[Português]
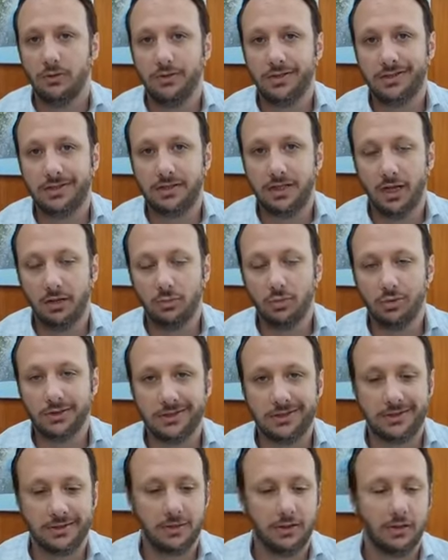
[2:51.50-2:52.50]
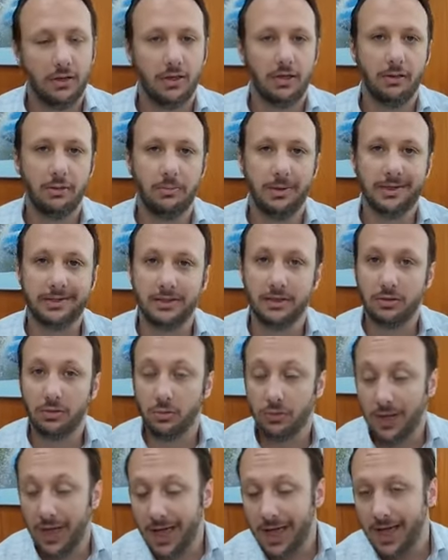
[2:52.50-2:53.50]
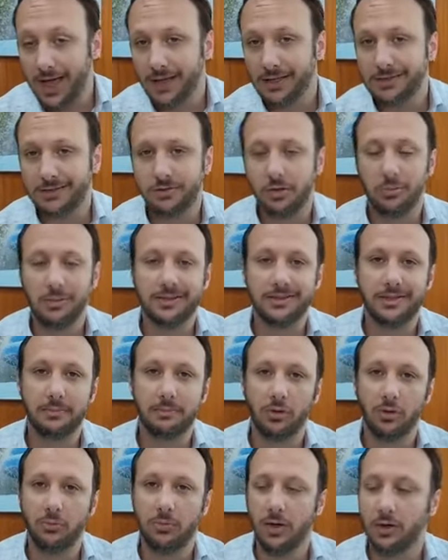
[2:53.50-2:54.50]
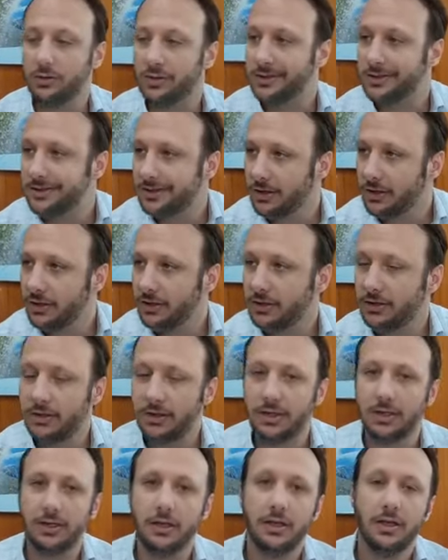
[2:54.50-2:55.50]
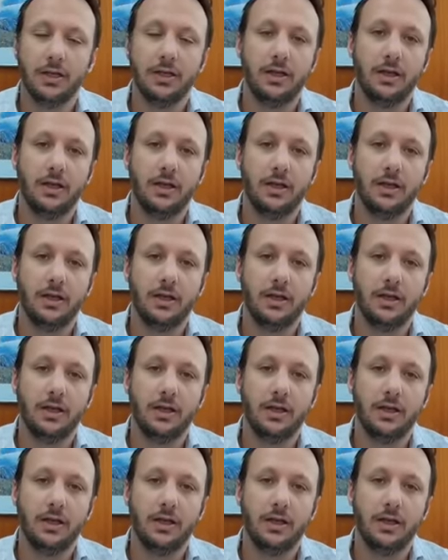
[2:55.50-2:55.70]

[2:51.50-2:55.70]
Visitamos ah, bastante lugares, comecei pelo Banco de Sangue,